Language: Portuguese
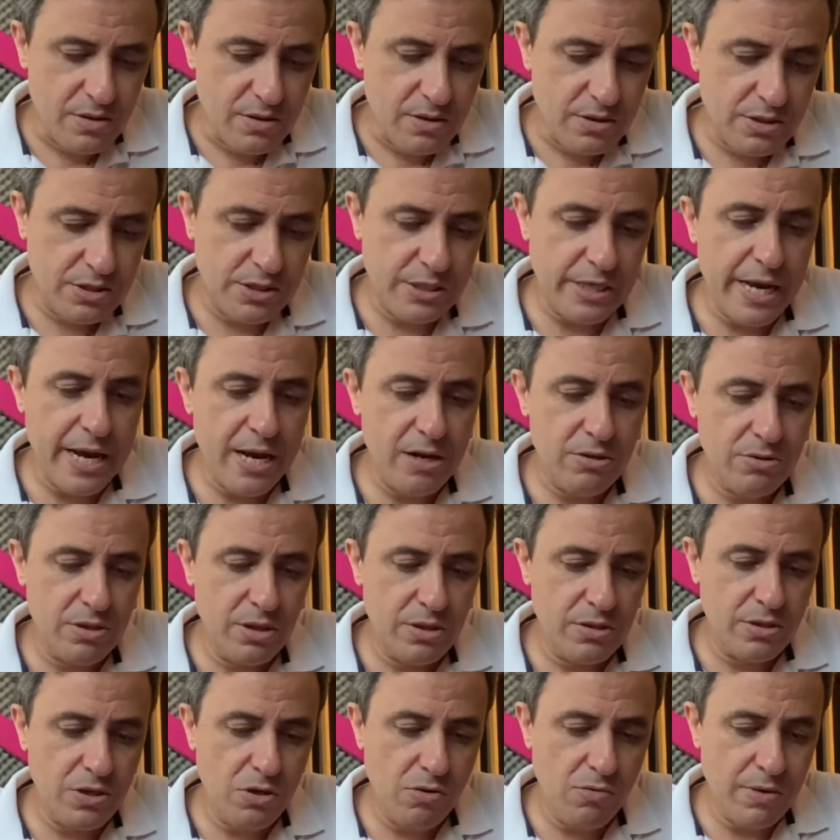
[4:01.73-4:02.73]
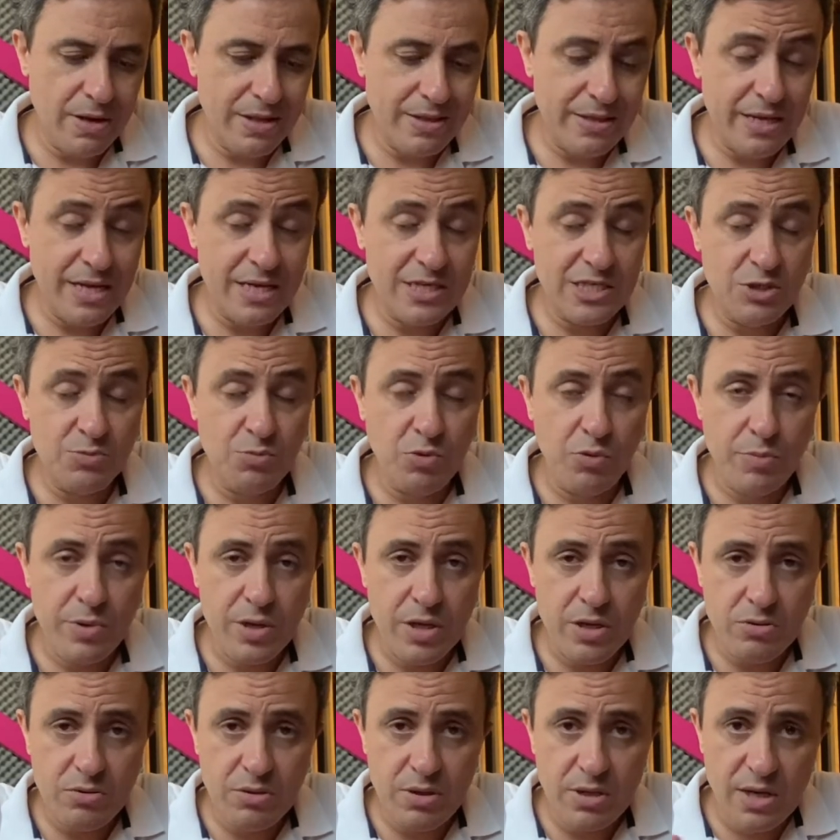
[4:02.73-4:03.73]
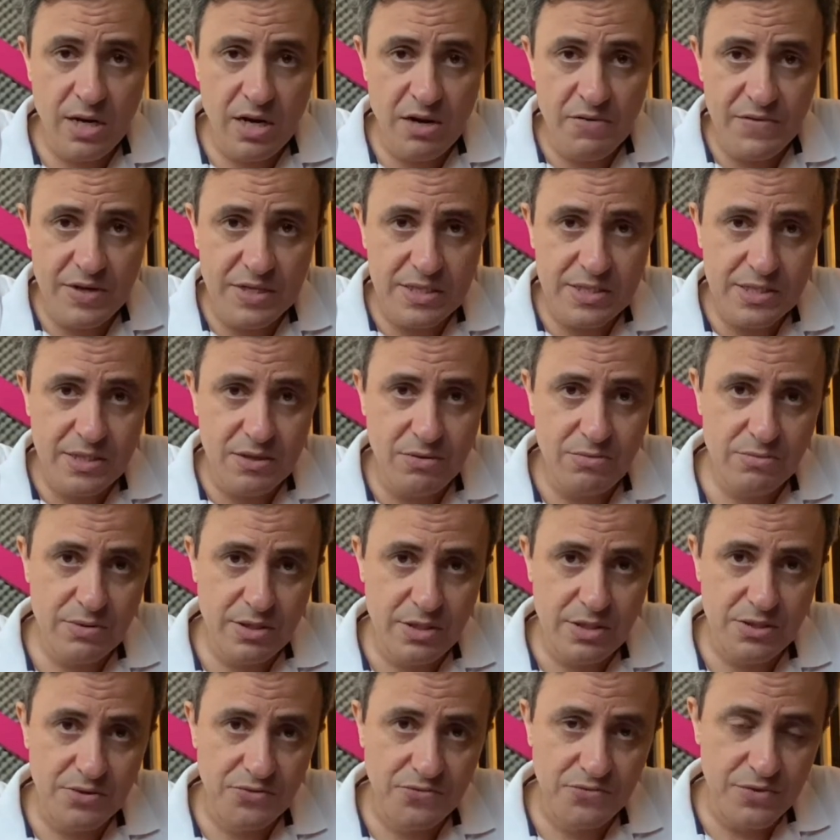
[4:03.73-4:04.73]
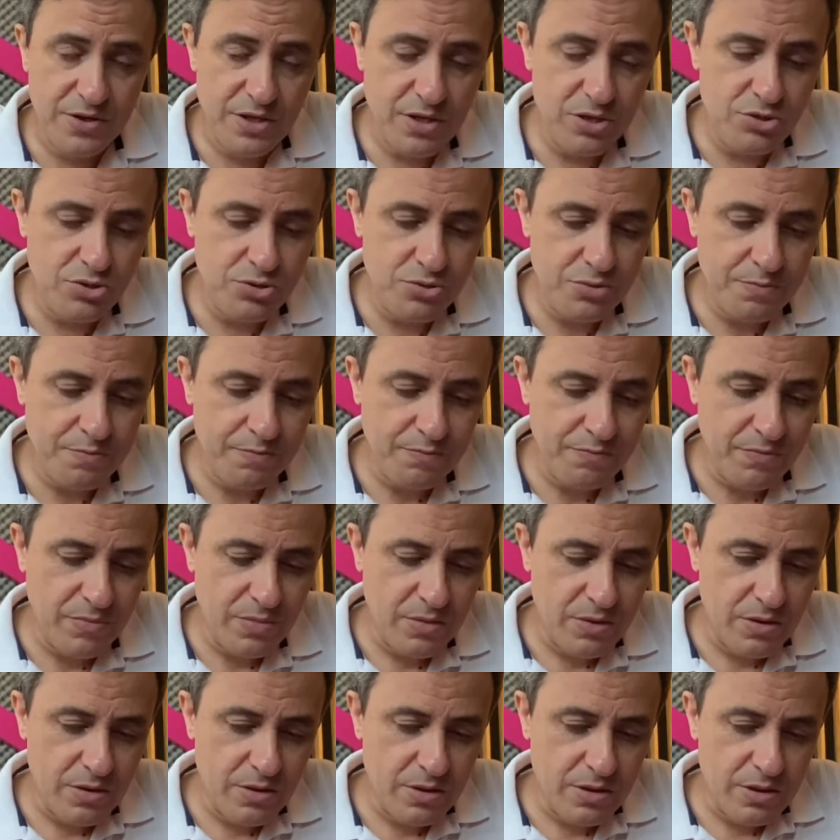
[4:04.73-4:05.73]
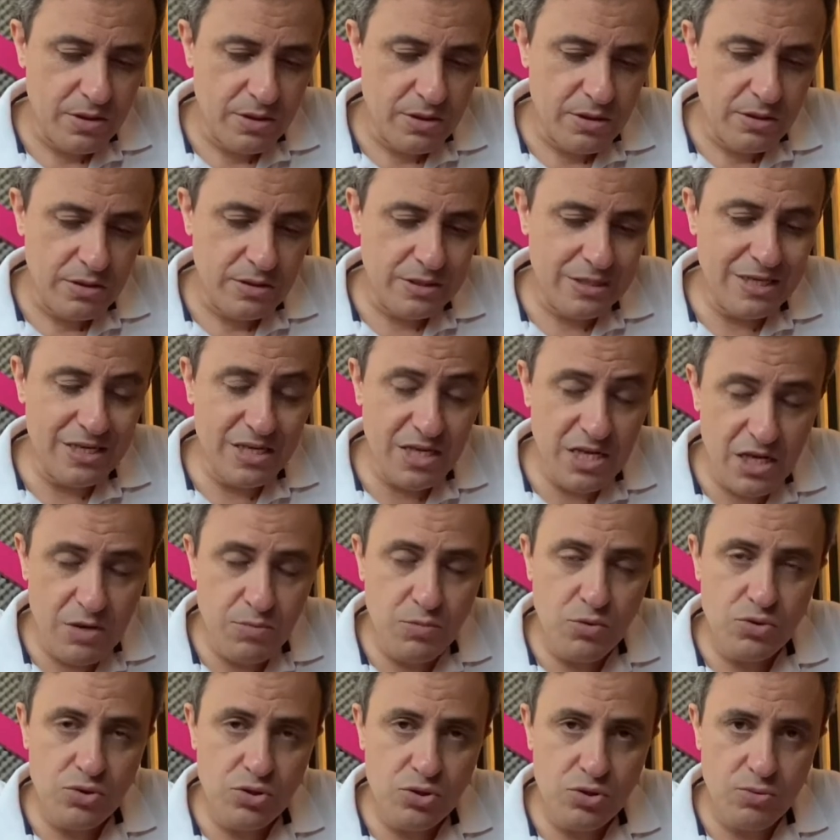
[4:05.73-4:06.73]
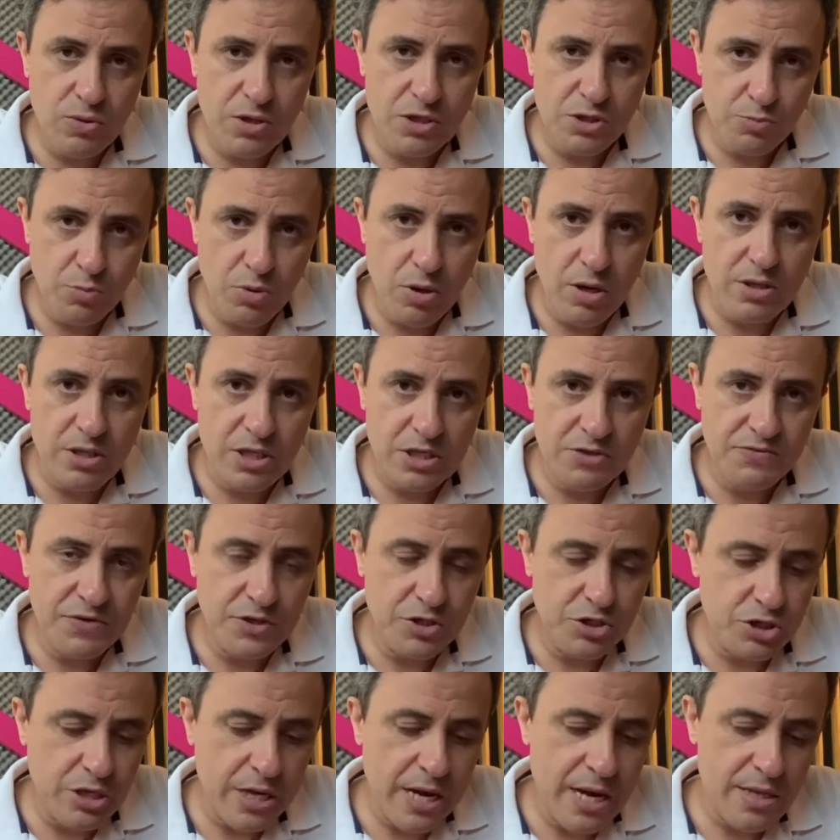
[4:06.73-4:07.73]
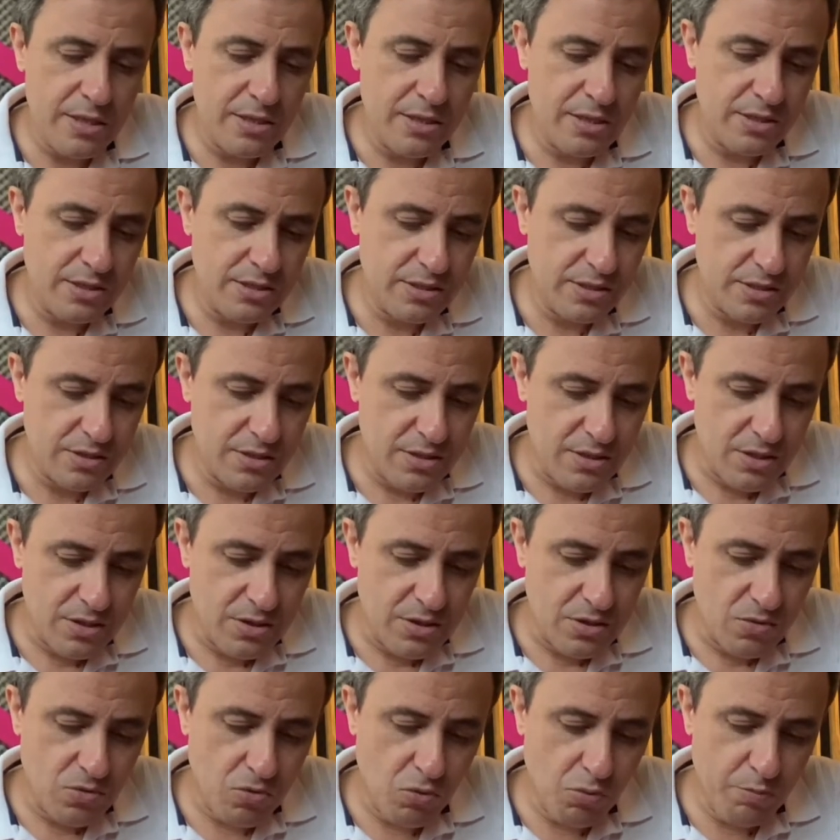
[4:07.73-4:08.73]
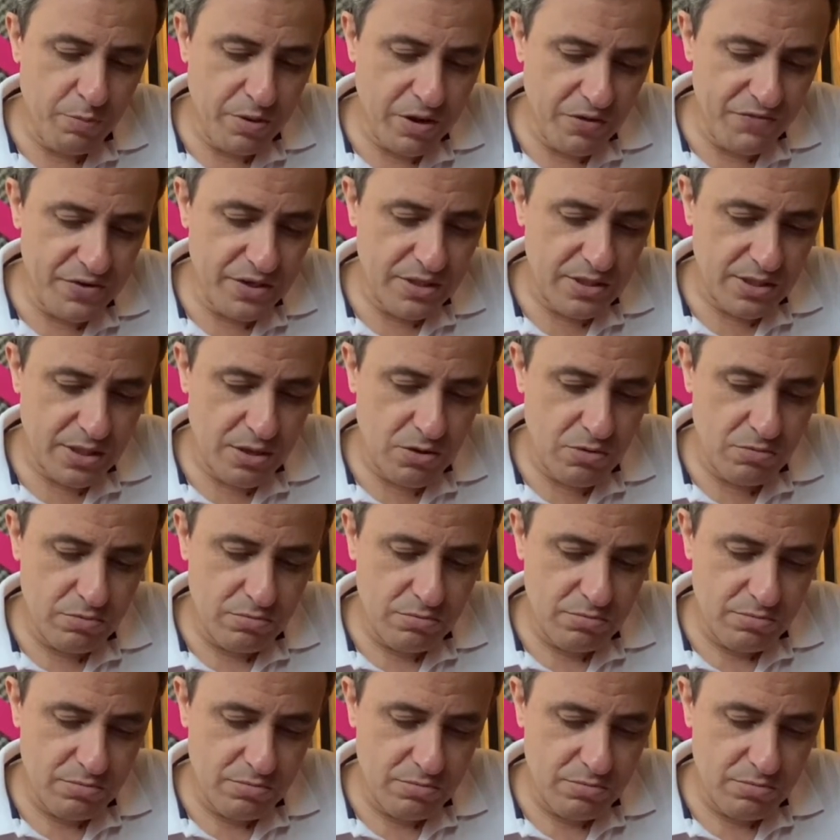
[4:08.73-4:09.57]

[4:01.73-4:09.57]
Certo, então, até esse momento da gravação desse vídeo, seguimos com as portas fechadas, com previsão